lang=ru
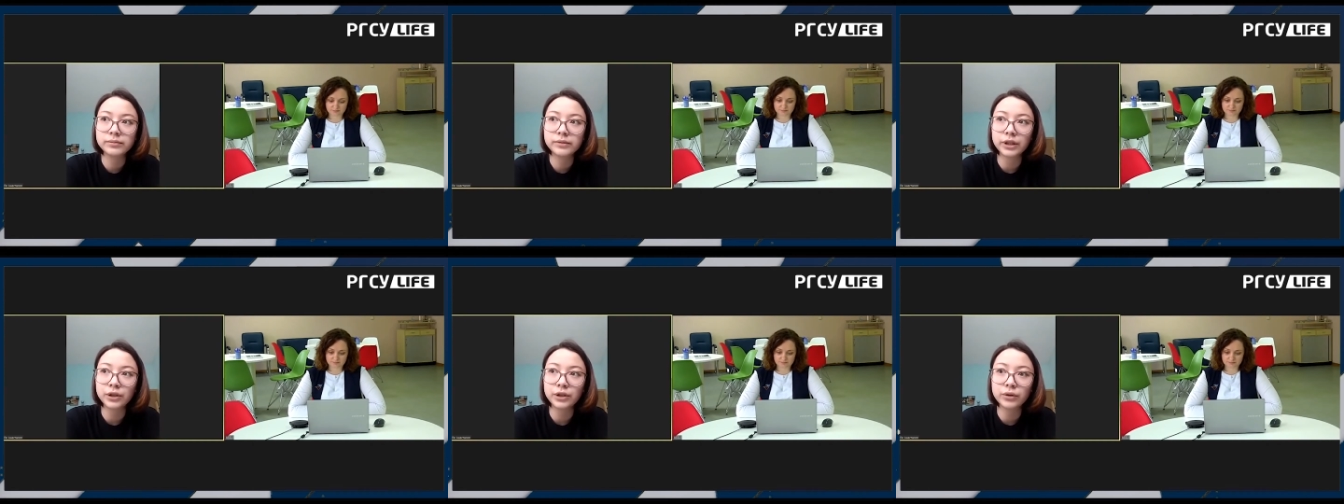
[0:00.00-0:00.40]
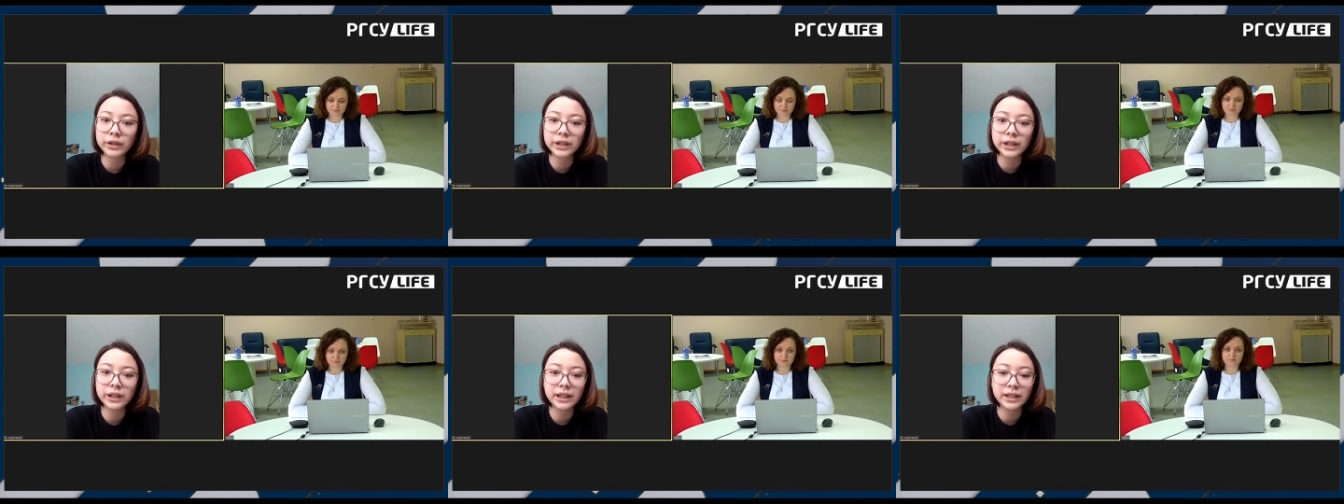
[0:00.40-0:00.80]

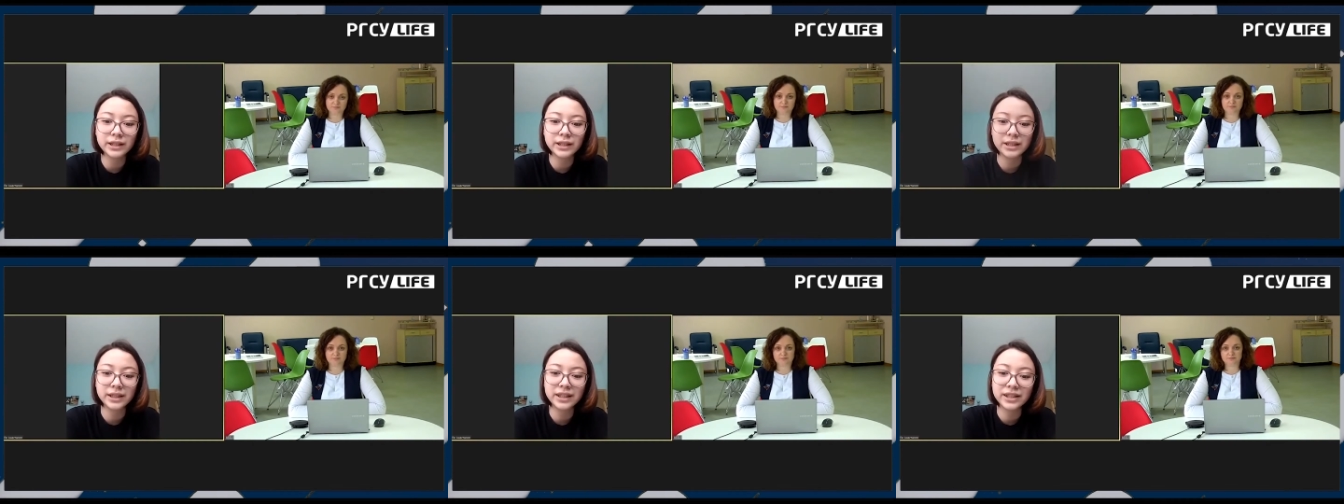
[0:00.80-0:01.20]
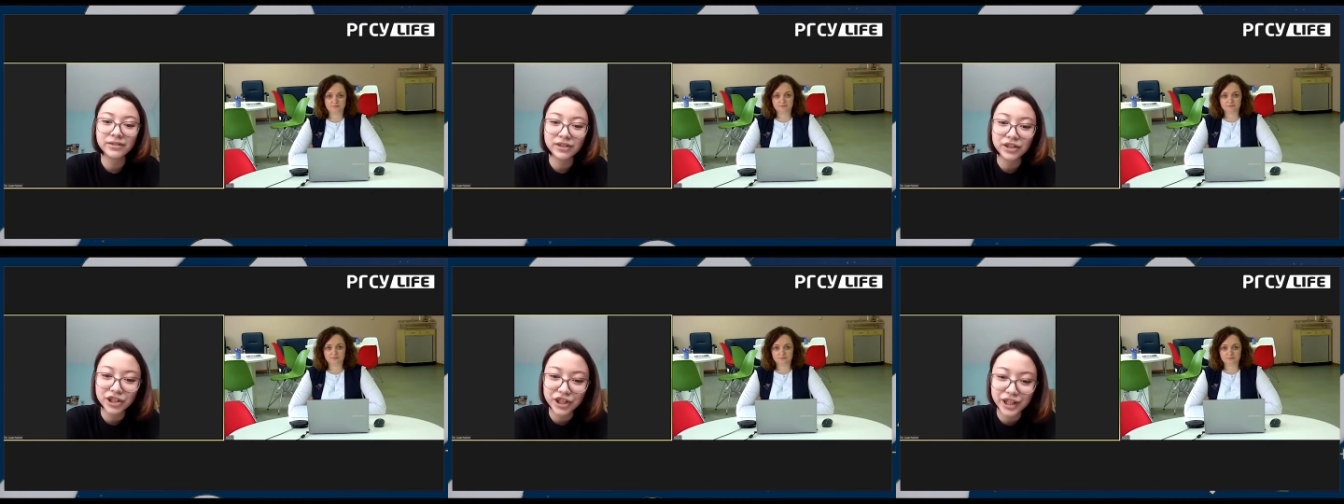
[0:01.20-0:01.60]
которая для России
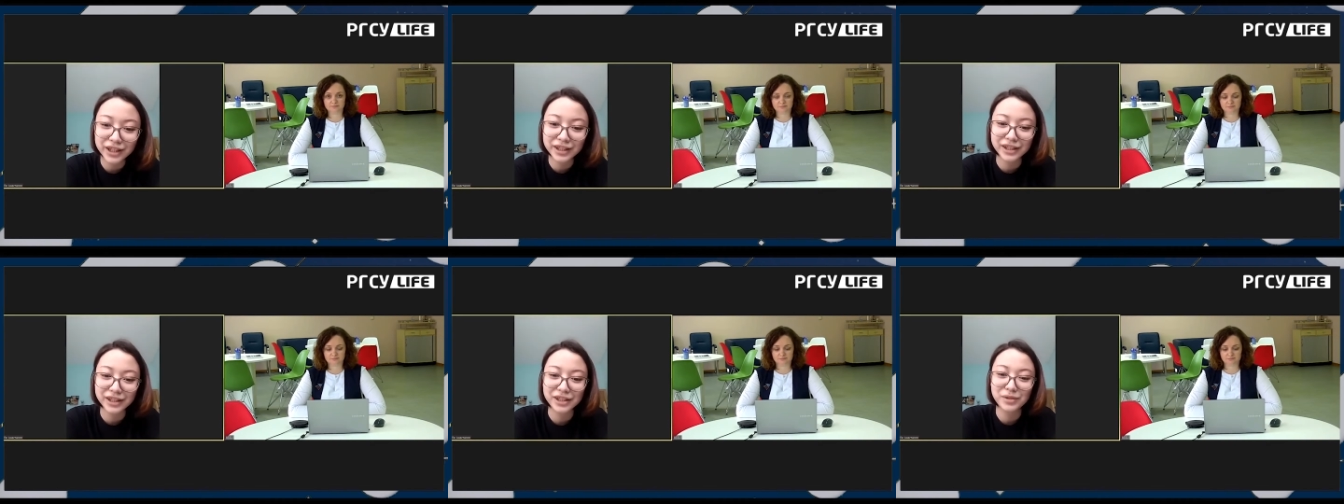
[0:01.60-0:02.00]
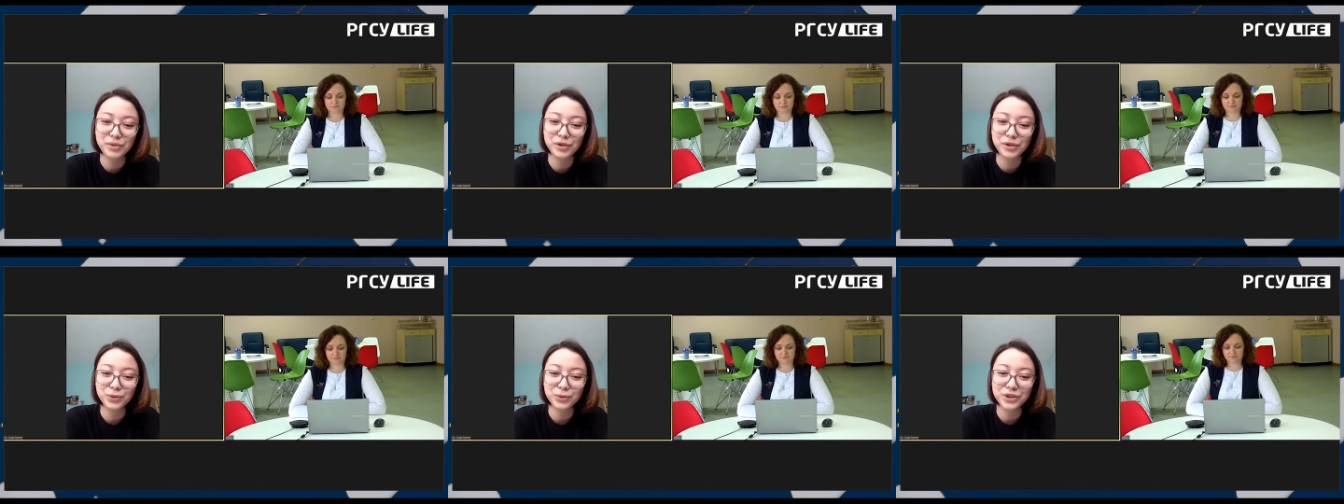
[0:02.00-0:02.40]
совершенно не
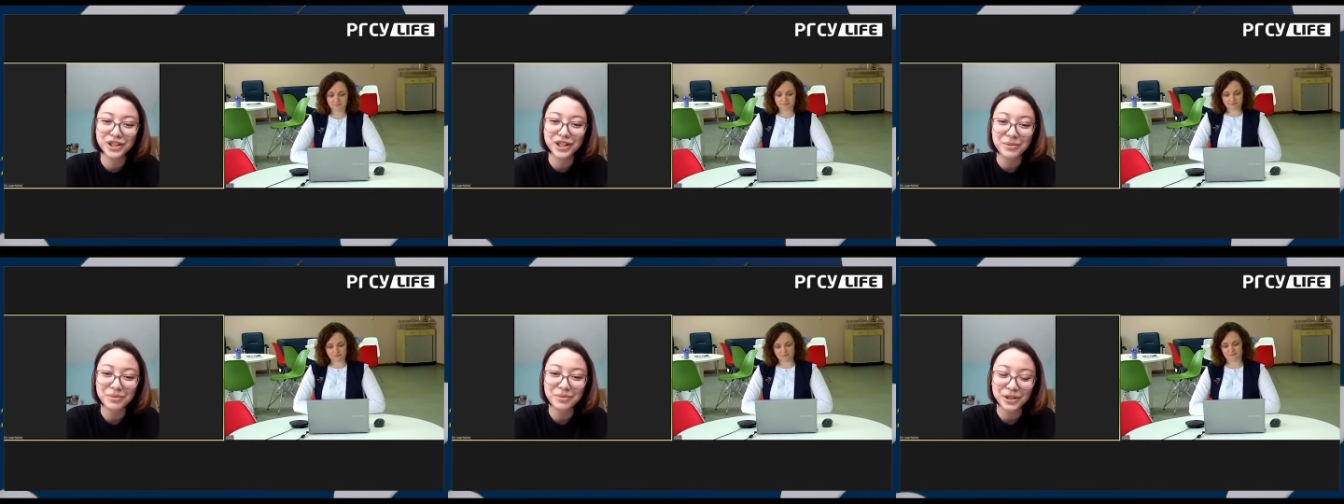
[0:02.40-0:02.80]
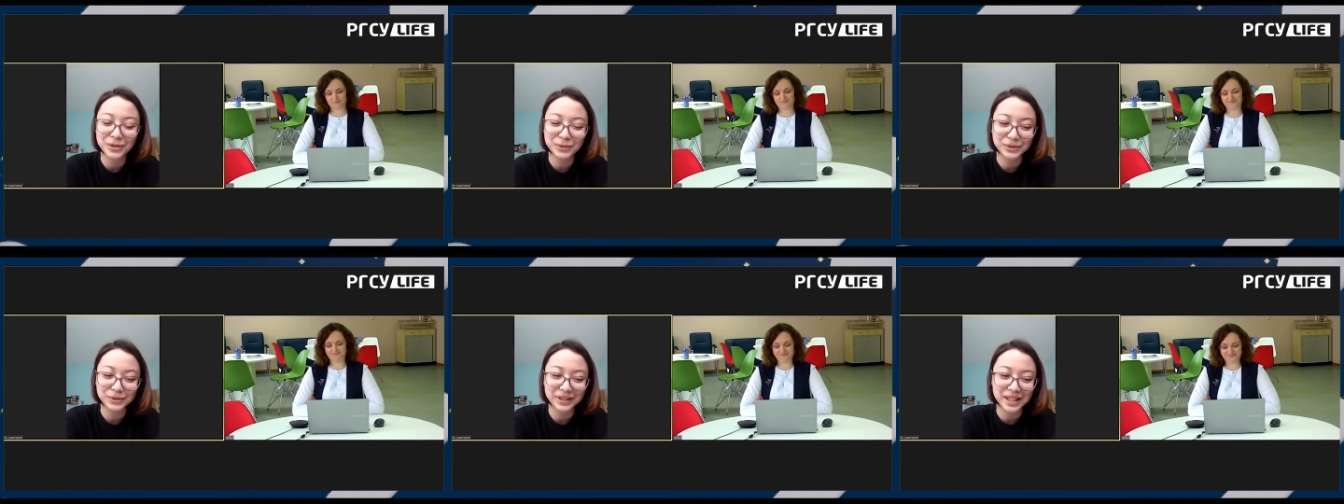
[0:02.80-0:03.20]
присуща,
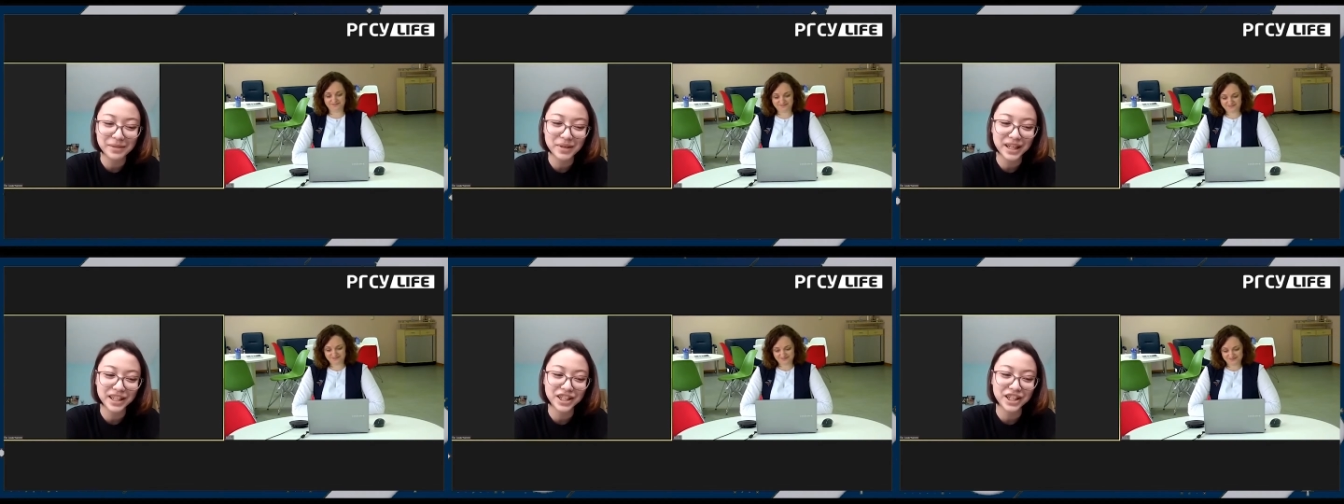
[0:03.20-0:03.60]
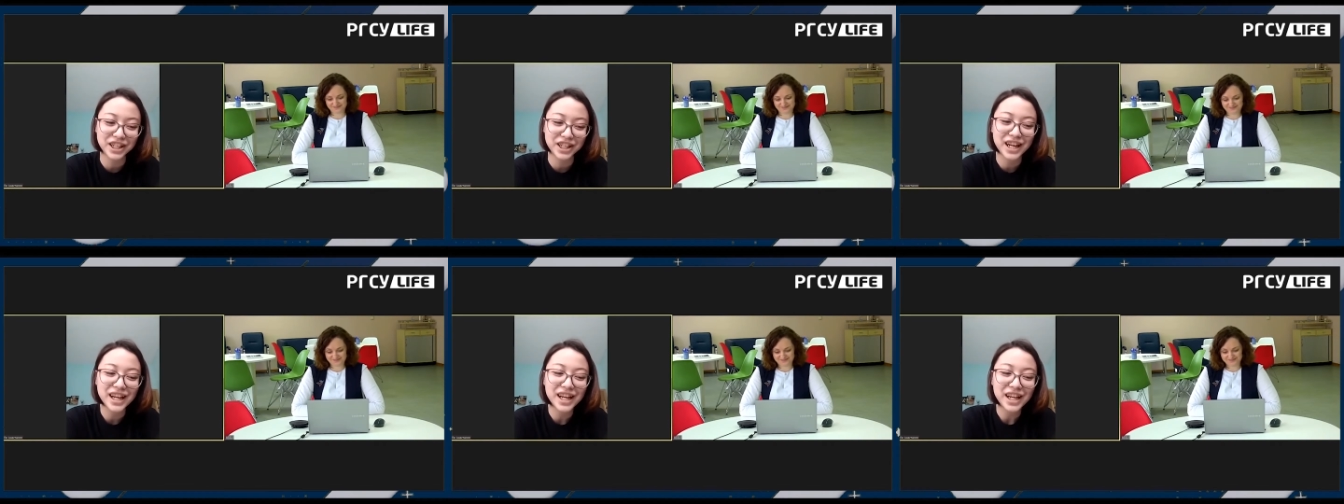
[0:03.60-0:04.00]
абсолютно, опять же.
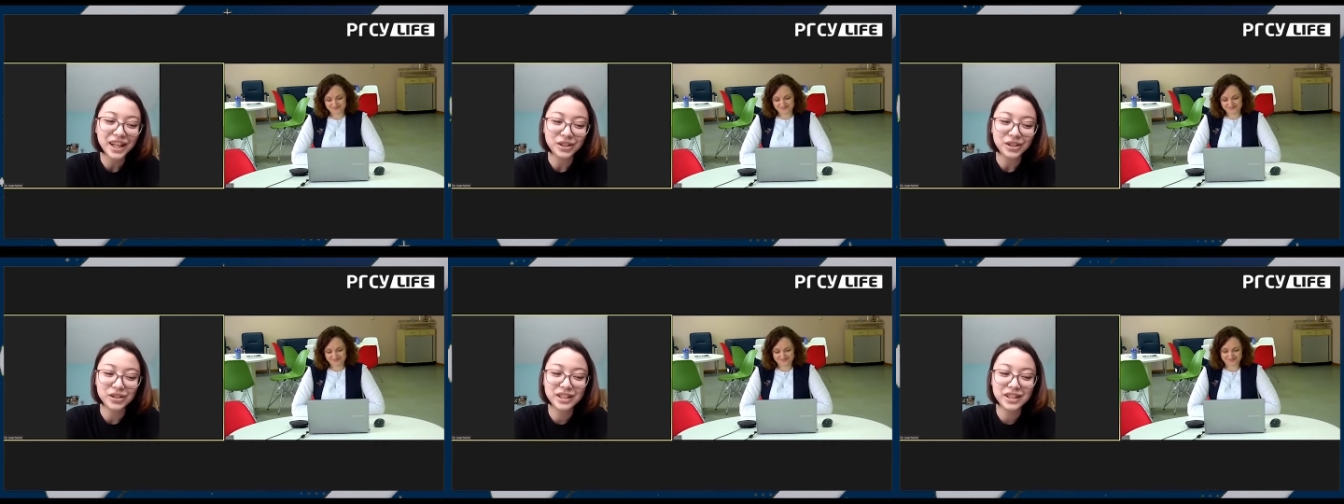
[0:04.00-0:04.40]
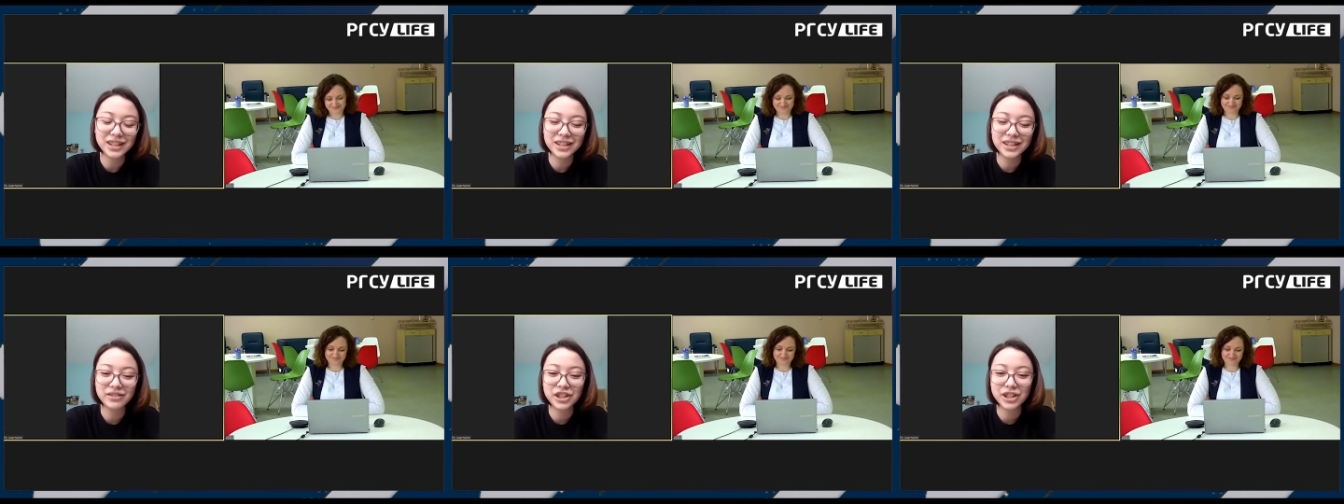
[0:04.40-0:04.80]
То есть это
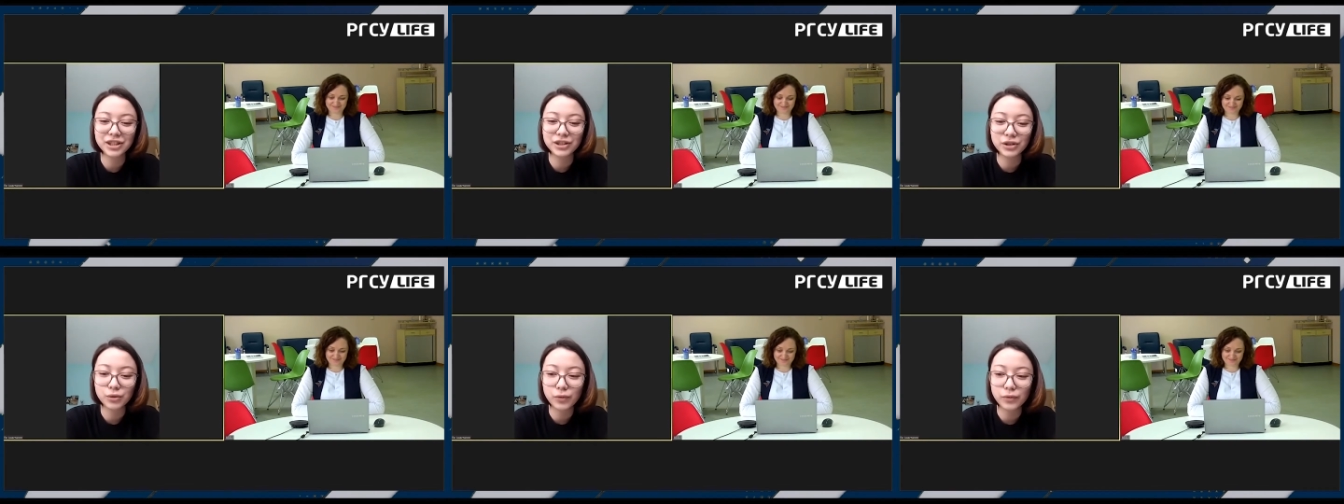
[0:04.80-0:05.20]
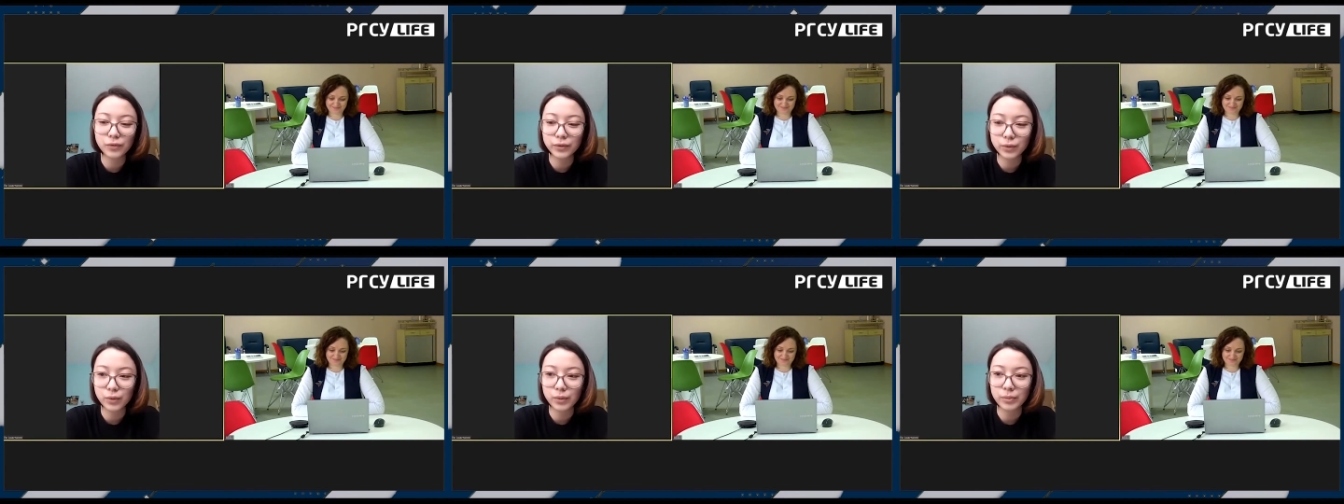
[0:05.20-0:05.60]
совершенно
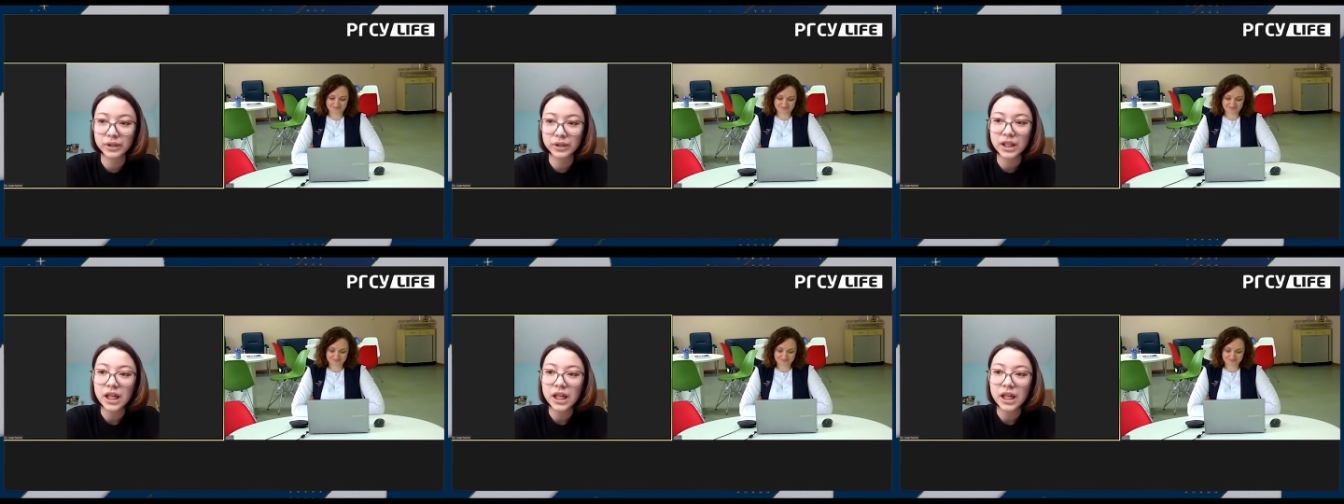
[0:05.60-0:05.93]
новый опыт.